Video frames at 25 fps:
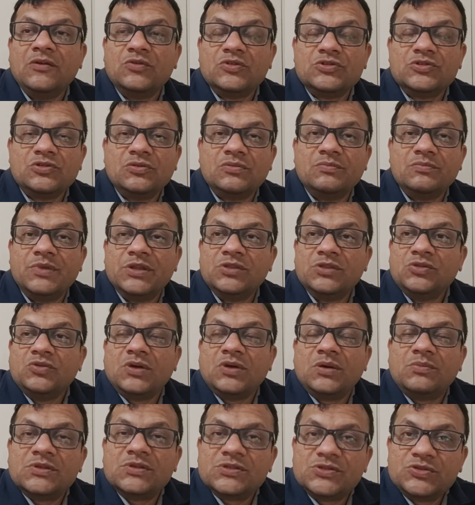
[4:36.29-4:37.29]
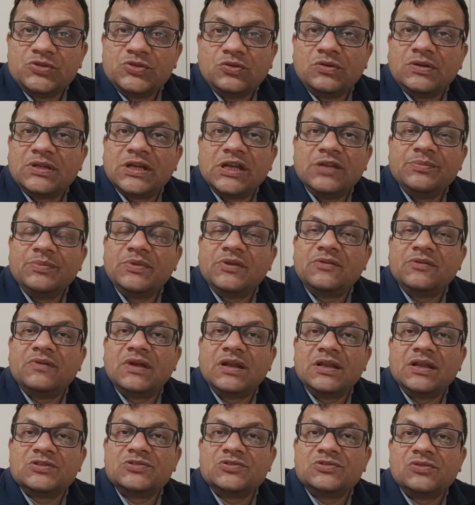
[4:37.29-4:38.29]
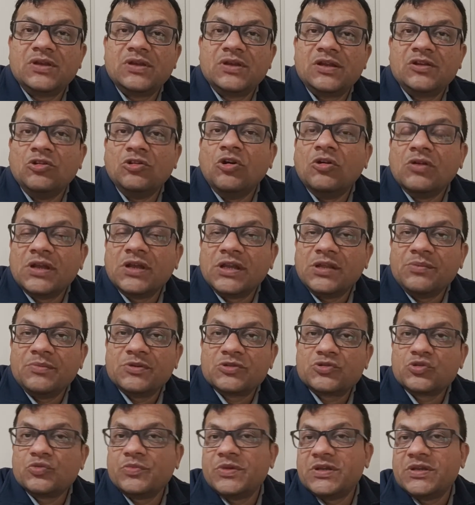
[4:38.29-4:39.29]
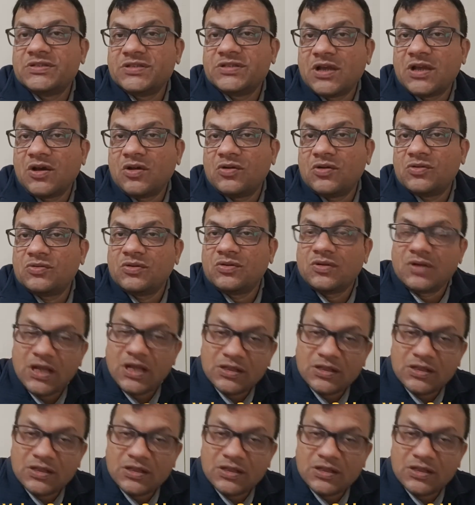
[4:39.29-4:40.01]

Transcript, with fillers: वो जो बंधुआ मजदूर टाइप वाला जो है नौकरी में सुबह जाओ